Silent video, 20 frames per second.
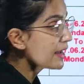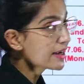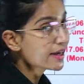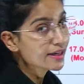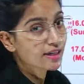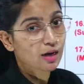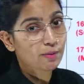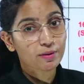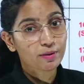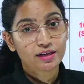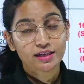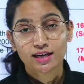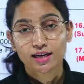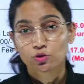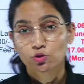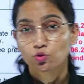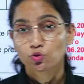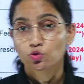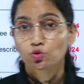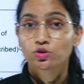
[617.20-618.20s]
करना पड़ेगा
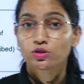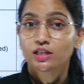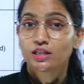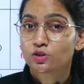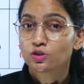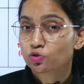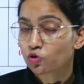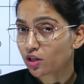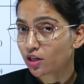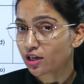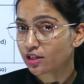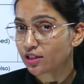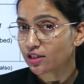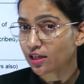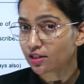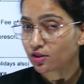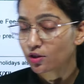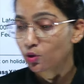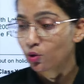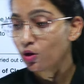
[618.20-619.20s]
तो सोचो तीन सौ देना
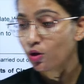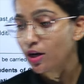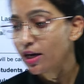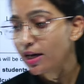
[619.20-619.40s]
चाहते हो